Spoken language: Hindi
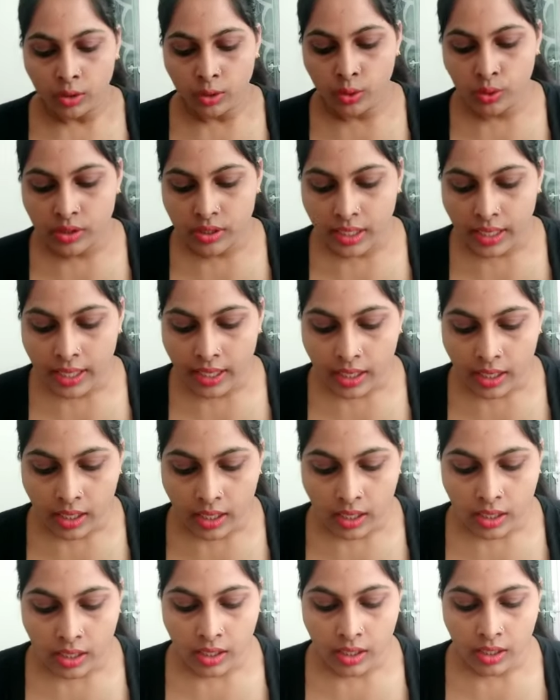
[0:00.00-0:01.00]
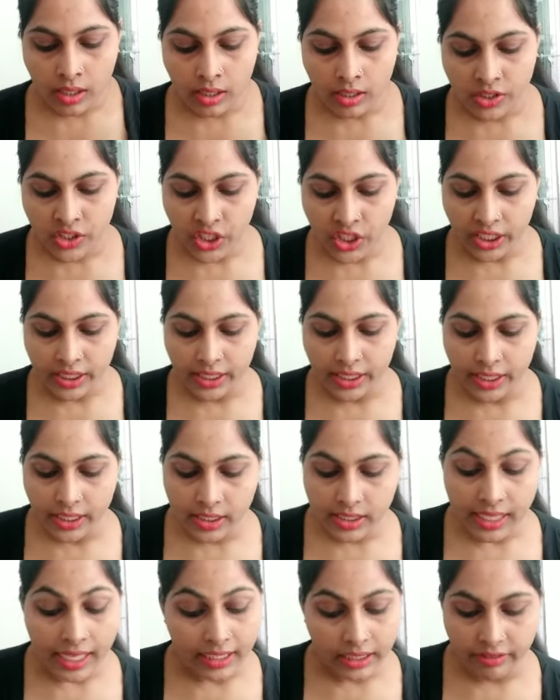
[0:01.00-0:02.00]
दूसरा
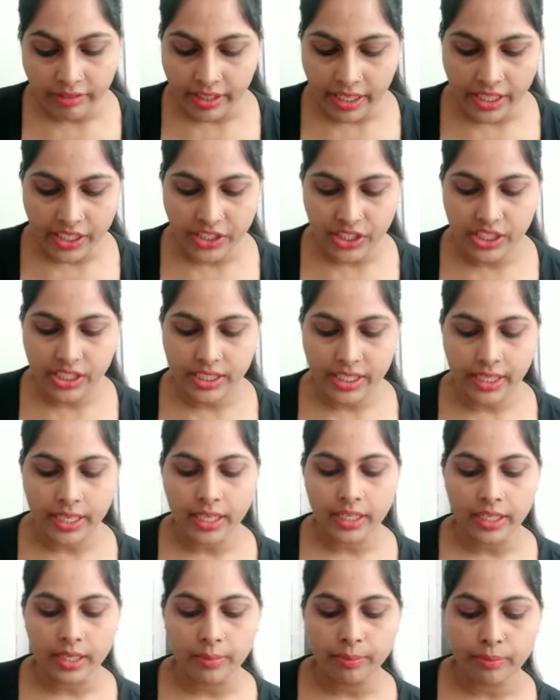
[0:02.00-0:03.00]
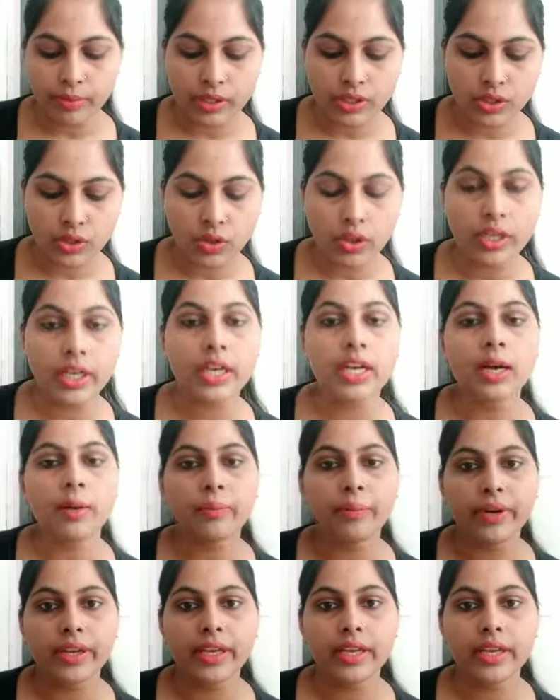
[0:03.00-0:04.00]
छठी सातवीं एक चीज है कि बच्चों के
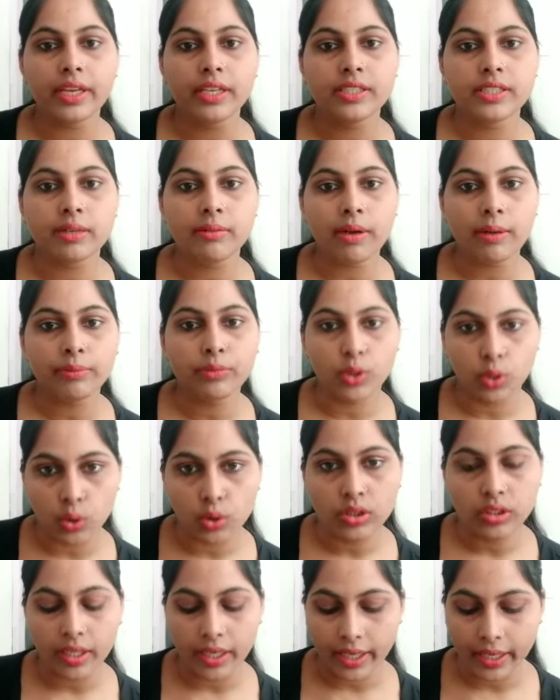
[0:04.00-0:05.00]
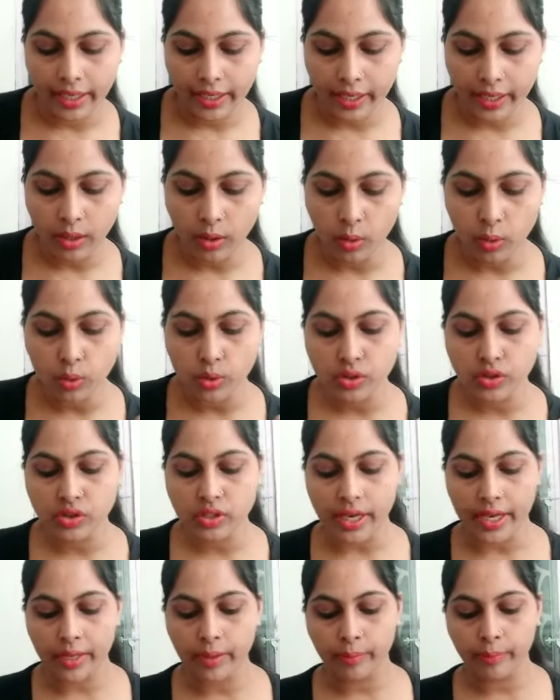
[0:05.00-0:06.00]
कपड़े जब आप धोते हैं
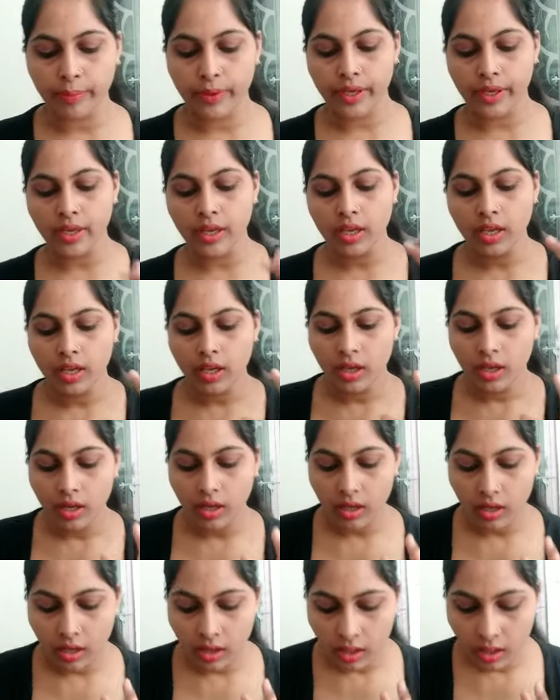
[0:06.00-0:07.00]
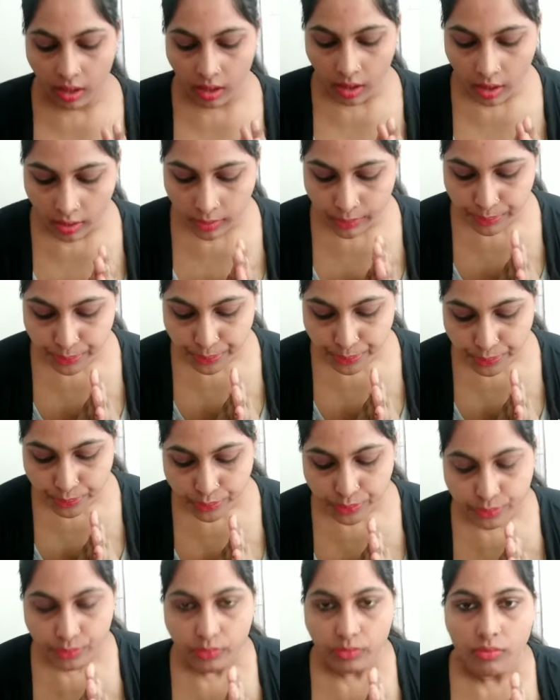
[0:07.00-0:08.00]
उस टाइम पे आ,
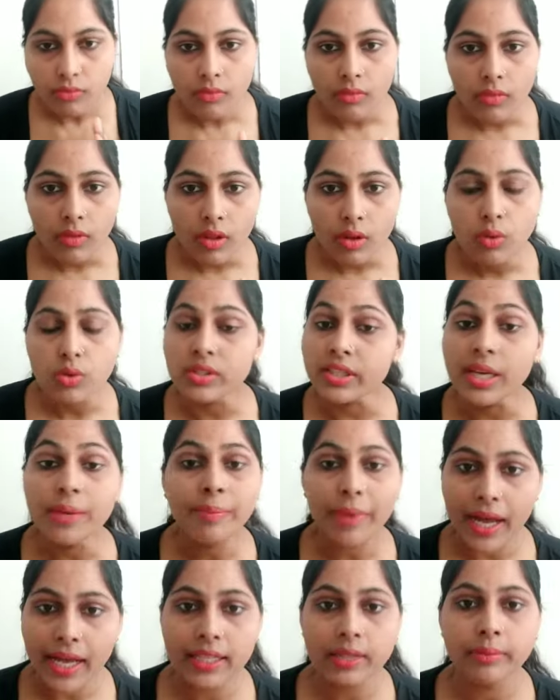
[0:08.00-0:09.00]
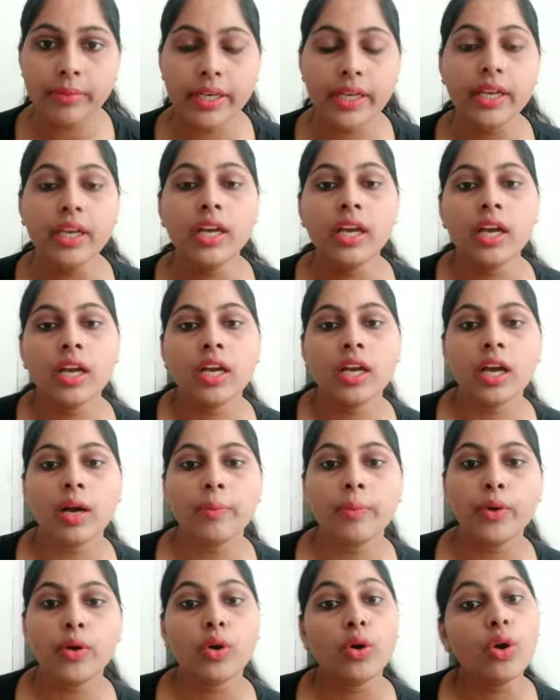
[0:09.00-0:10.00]
उसके बाद में
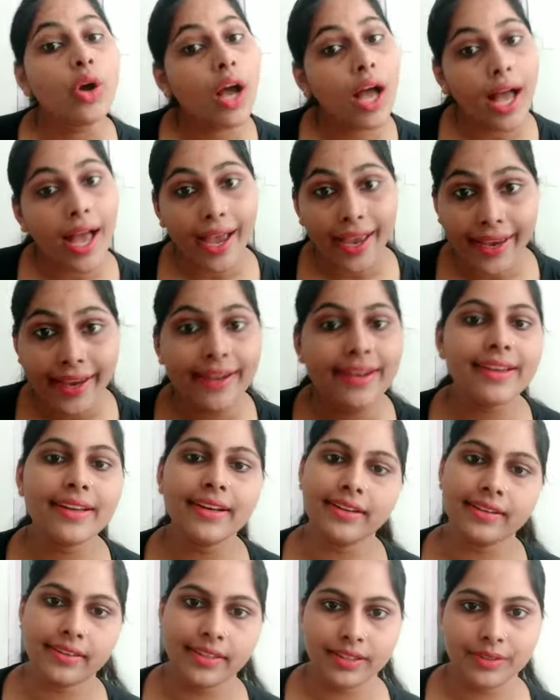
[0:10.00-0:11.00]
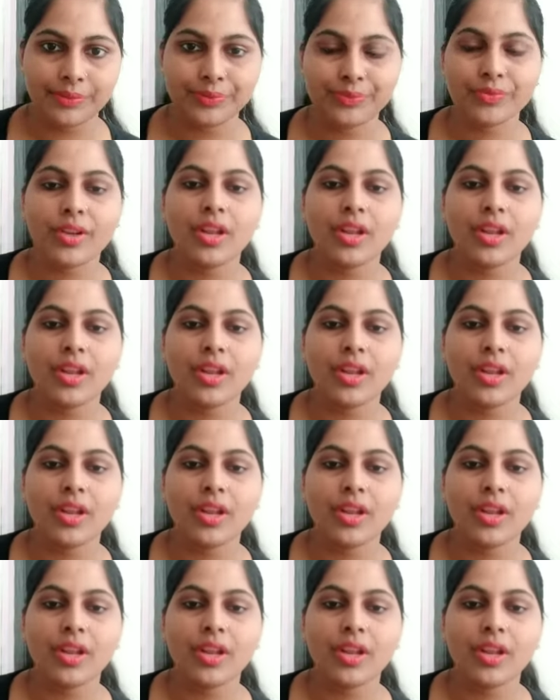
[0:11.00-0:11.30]
कपड़ों को आयन कर दें